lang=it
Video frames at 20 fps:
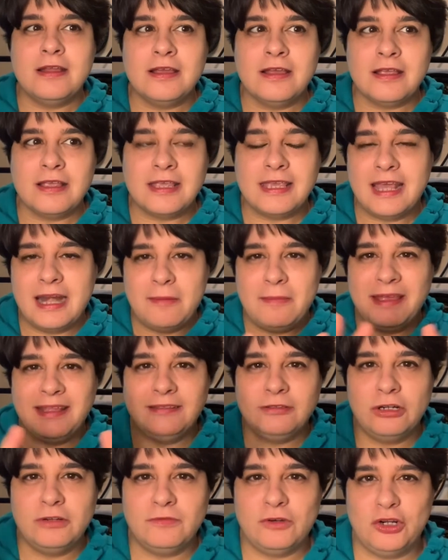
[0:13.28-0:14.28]

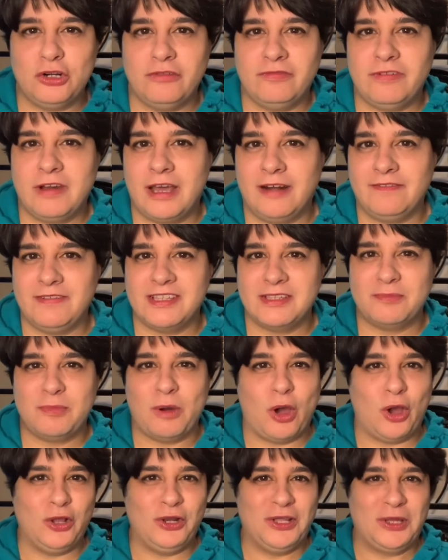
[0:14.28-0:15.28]
Chiaramente non voglio farvi
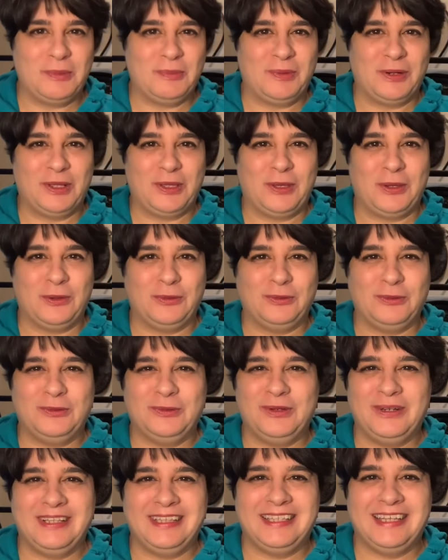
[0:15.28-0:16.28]
spoiler perché ho tutto
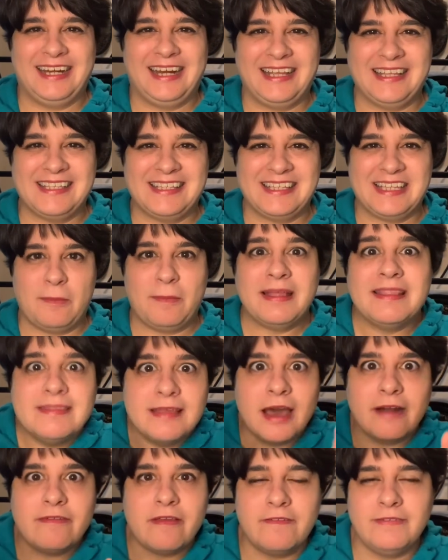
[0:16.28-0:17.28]
l'interesse a
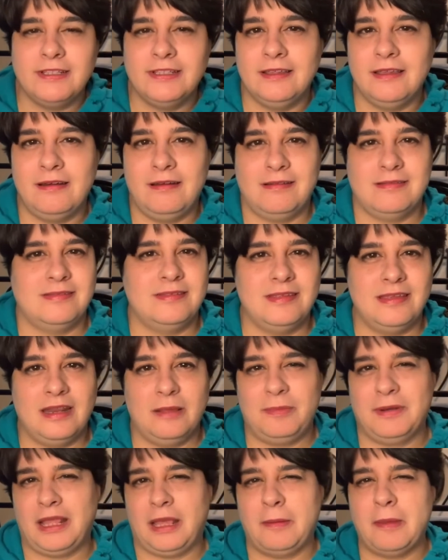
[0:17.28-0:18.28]
mandarvi a vedere la serie
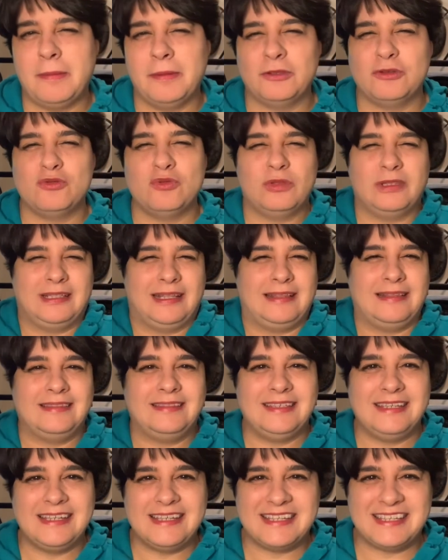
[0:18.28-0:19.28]
perché mi è piaciuta
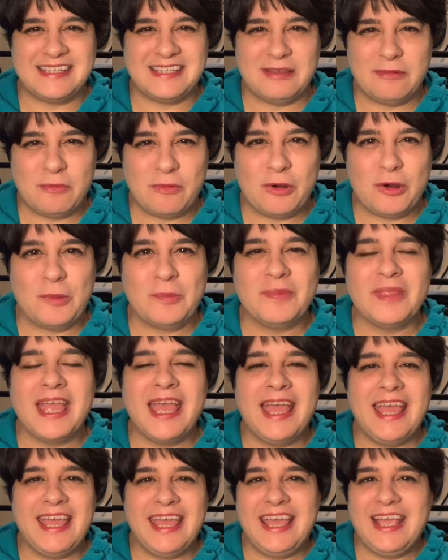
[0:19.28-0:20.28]
tantissimo
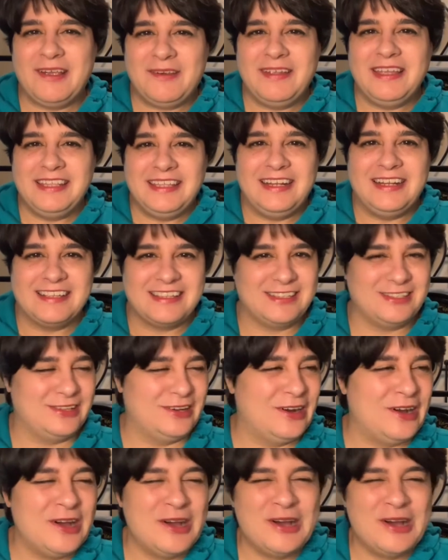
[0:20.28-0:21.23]
e quindi la sto